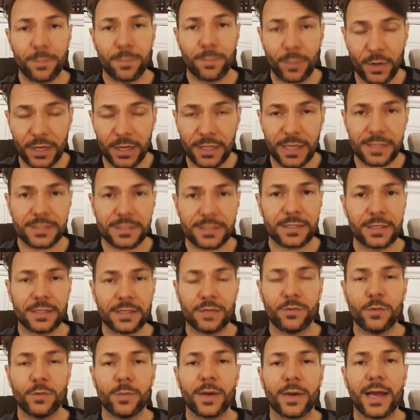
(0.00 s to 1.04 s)
poi le tasse le
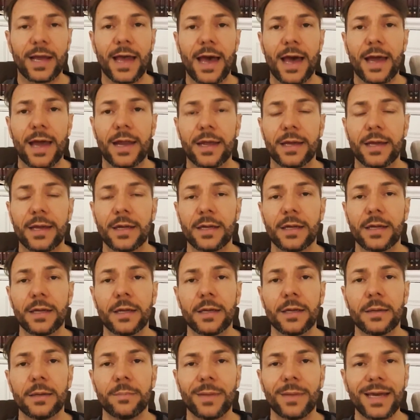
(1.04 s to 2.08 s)
devi pagare.
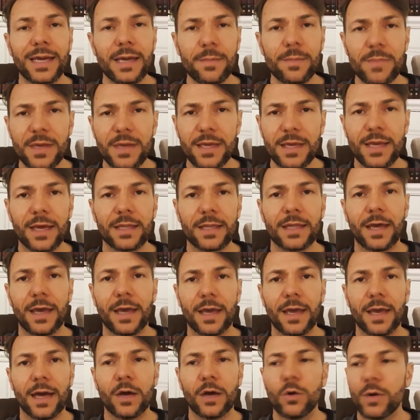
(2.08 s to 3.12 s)
Ma che minchiata
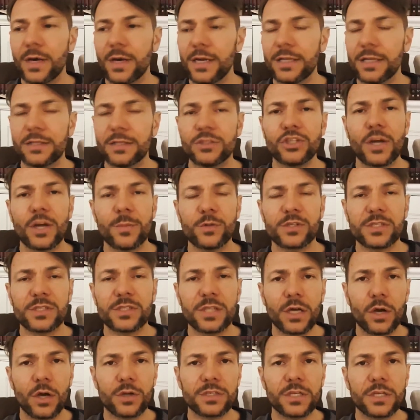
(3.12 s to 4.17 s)
è? Ancora leggiamo
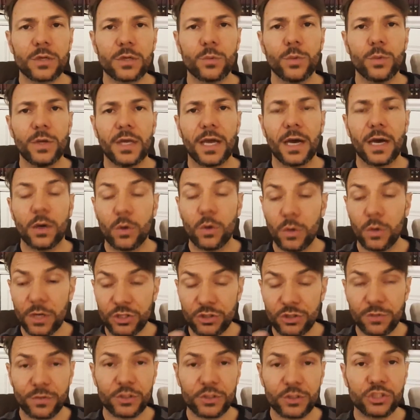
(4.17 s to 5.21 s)
queste cose qui, ancora
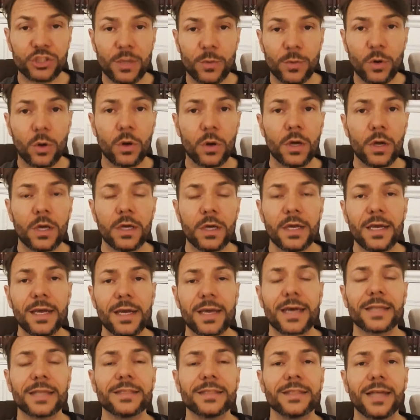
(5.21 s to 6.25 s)
ci facciamo
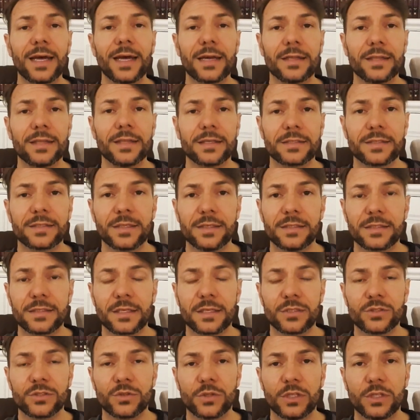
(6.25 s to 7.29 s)
incantare da sta
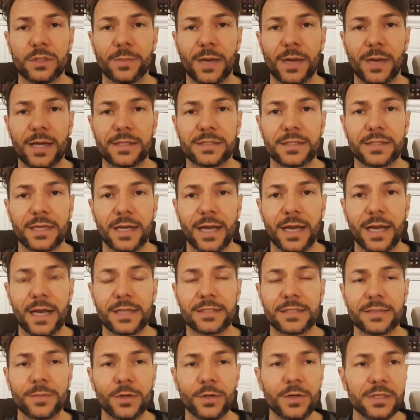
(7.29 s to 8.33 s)
distrazione di massa,
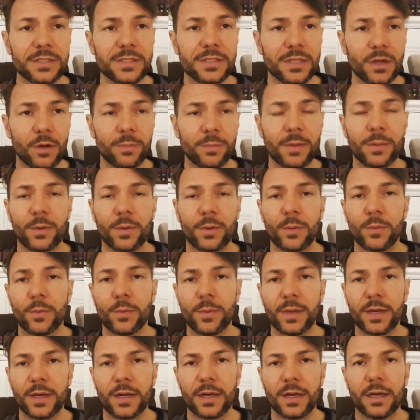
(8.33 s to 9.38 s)
ragazzi. Ma questa è roba proprio
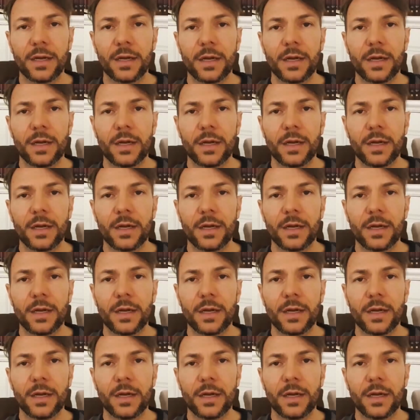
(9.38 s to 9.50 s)
per,